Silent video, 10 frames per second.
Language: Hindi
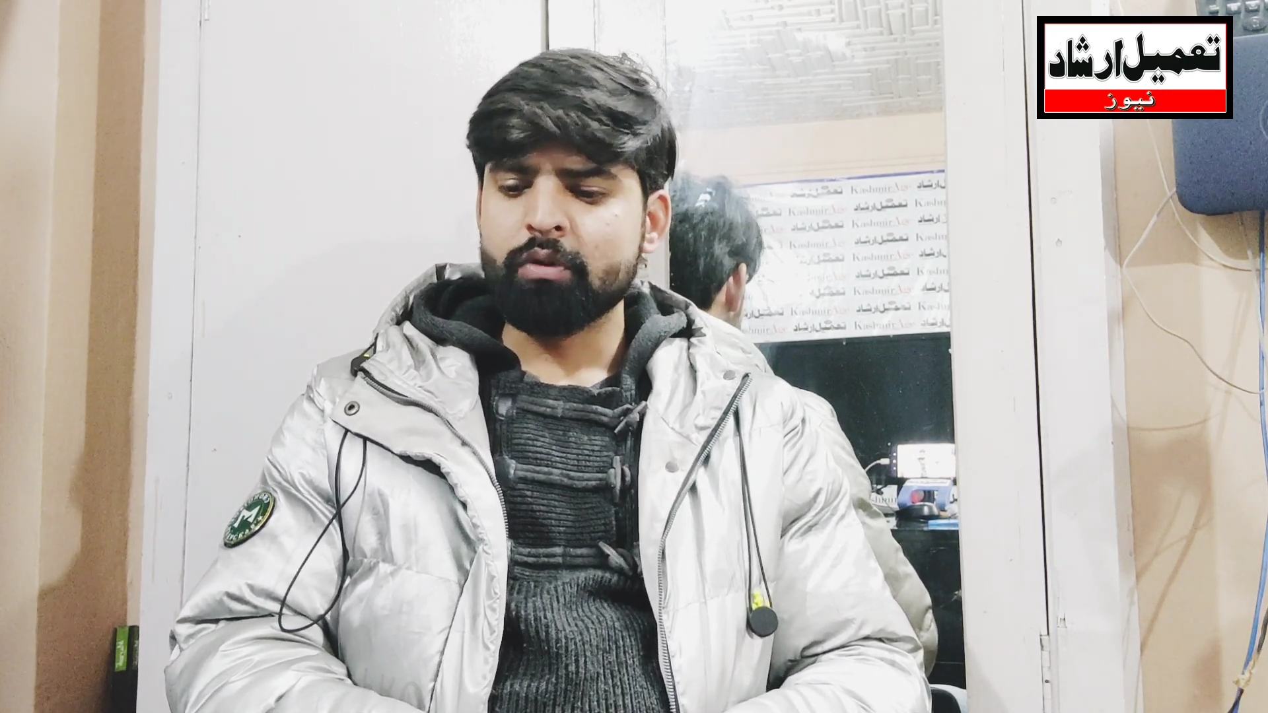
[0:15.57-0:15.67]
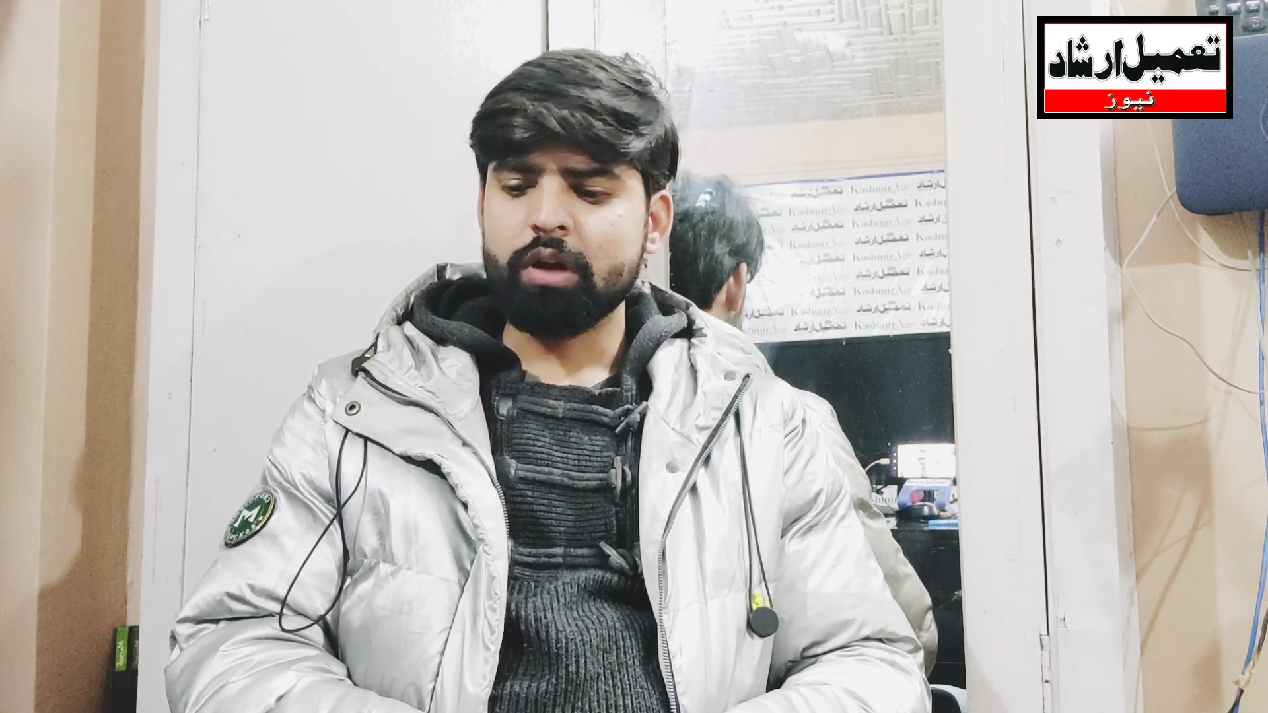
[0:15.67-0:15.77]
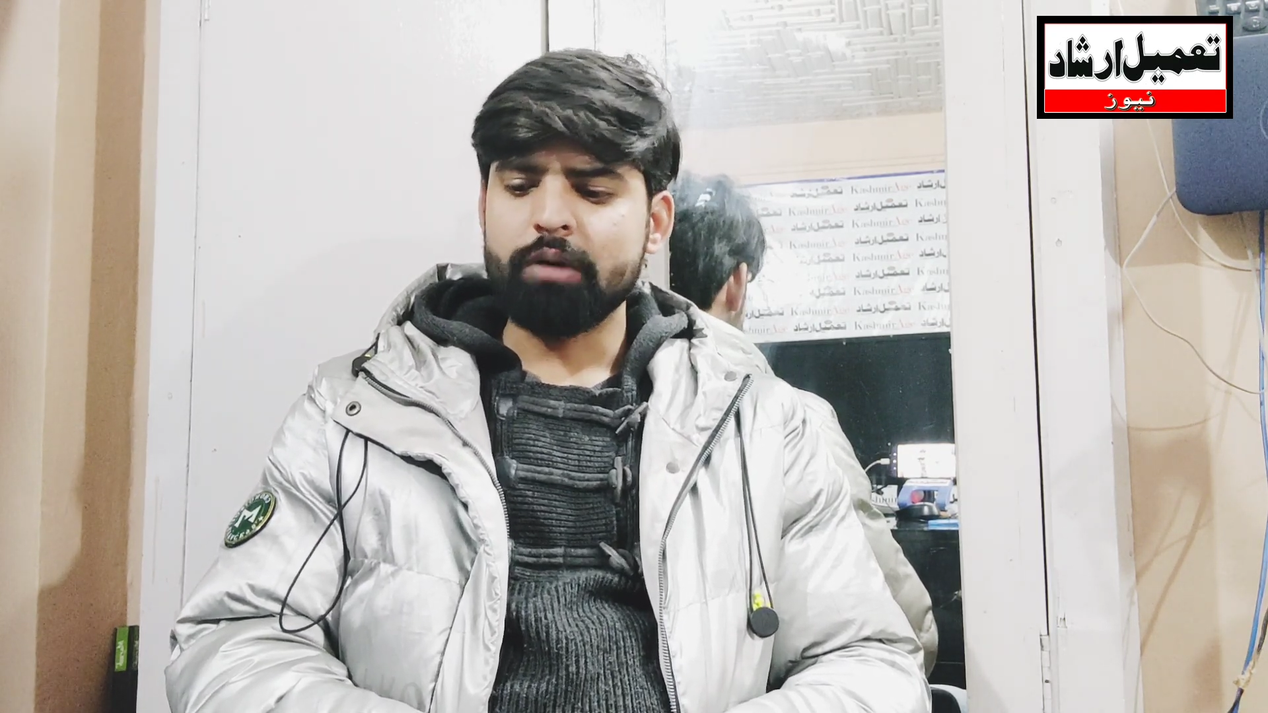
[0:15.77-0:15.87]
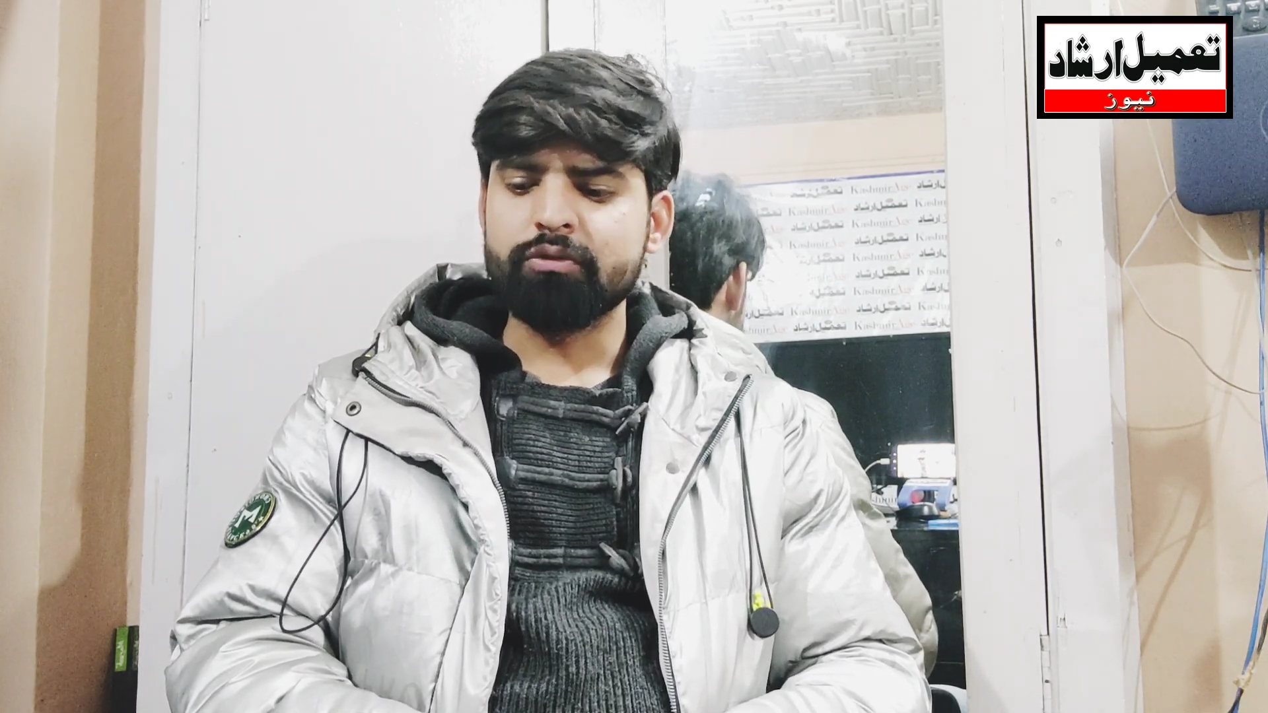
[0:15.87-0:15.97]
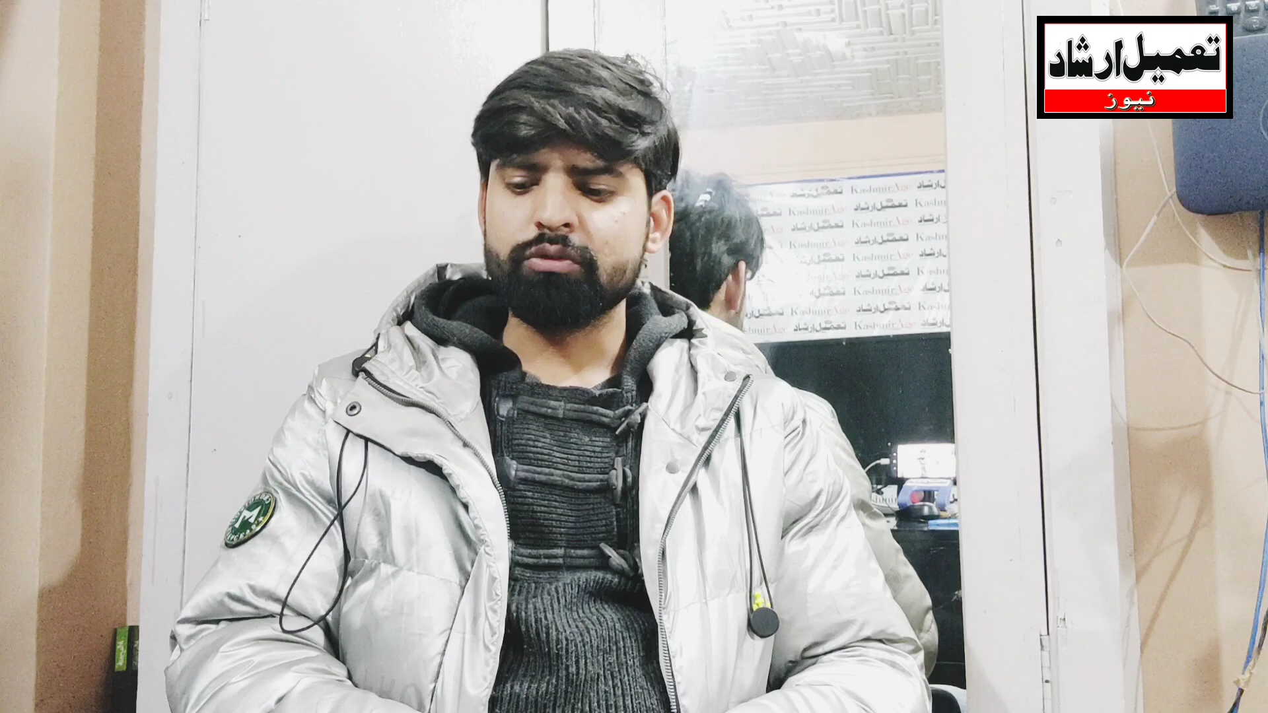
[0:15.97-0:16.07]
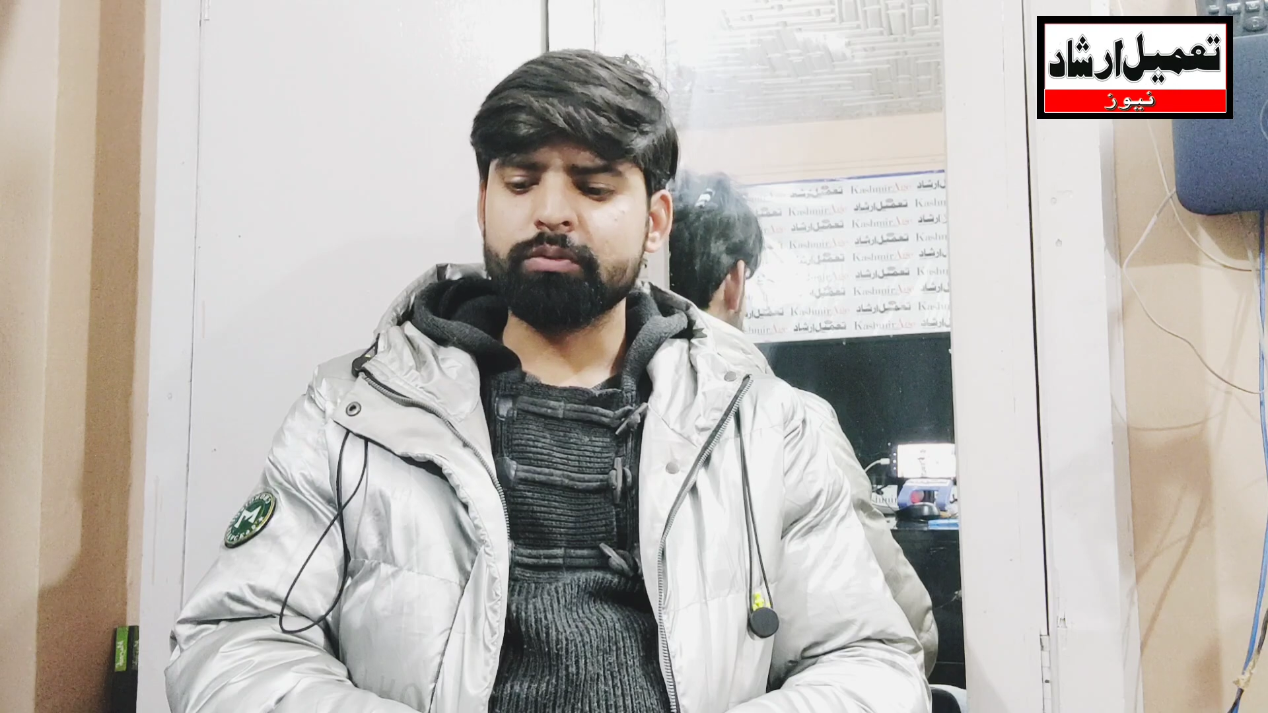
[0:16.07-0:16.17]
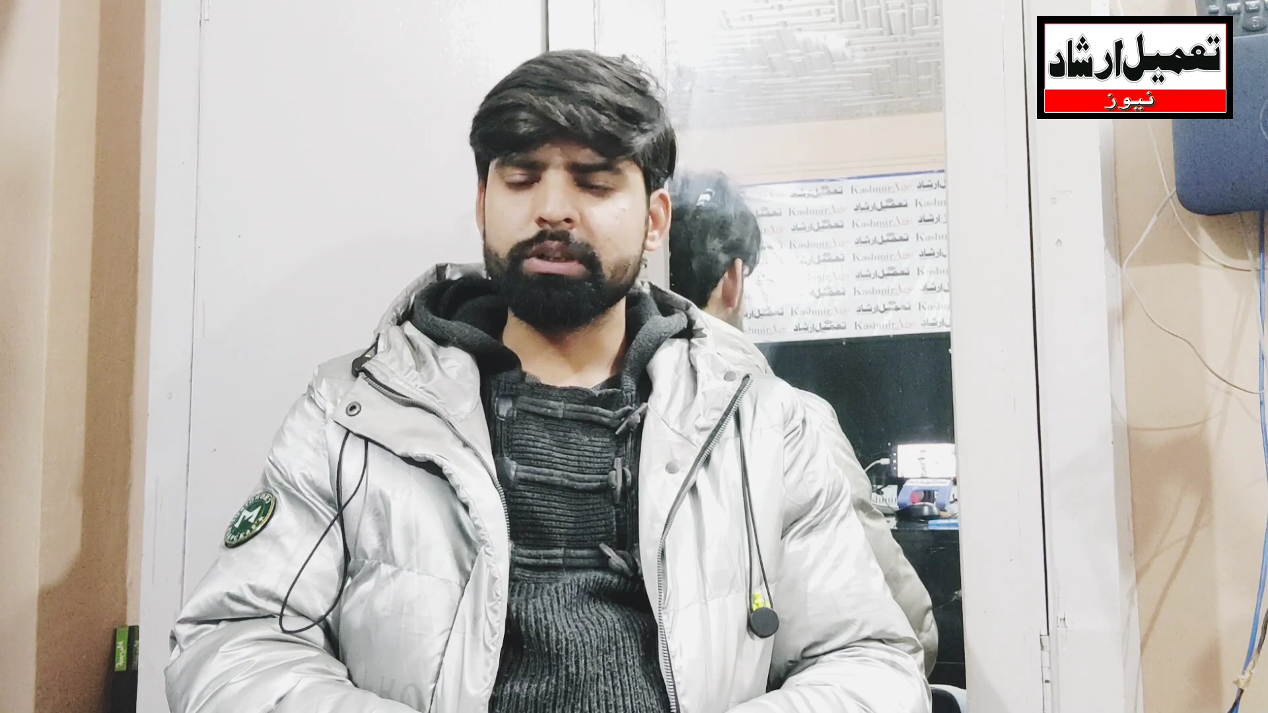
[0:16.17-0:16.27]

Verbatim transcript: और आपको